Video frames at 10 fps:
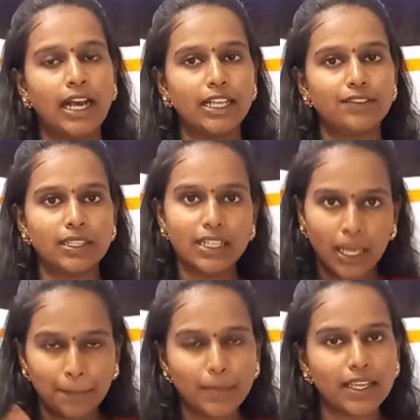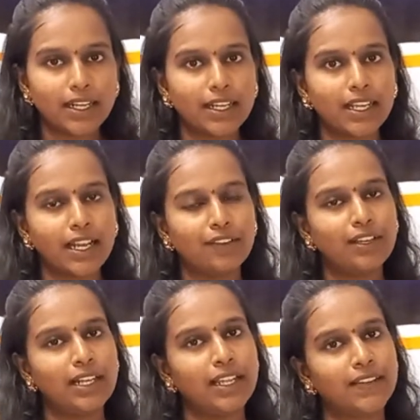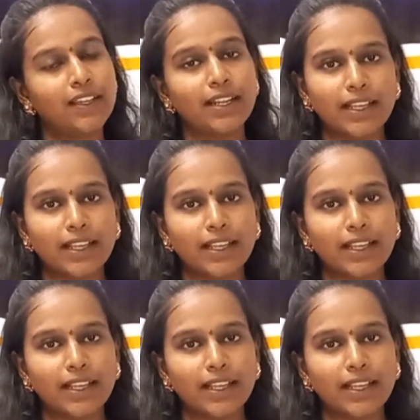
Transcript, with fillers: அது வந்து நம்ம இருக்கிற லெவல்லேருந்து